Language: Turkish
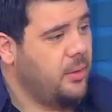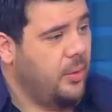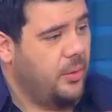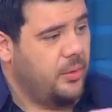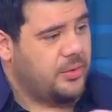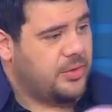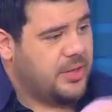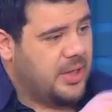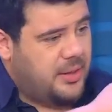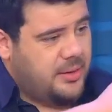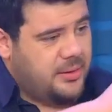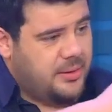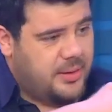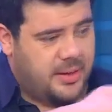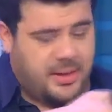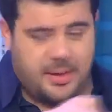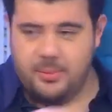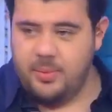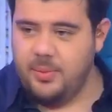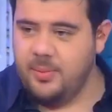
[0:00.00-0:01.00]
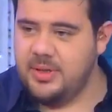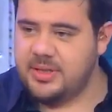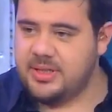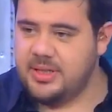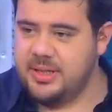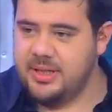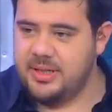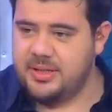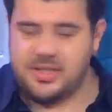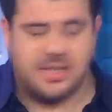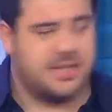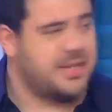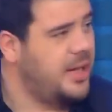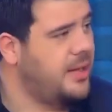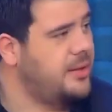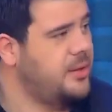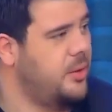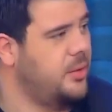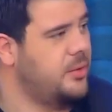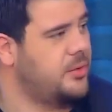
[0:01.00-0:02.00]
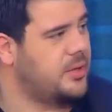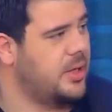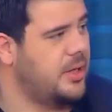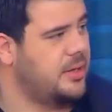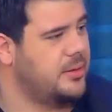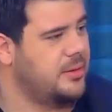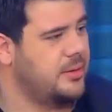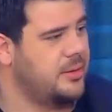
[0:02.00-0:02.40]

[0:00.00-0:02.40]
Oğuzhan e, bu masayı çizen de Oğuzhan.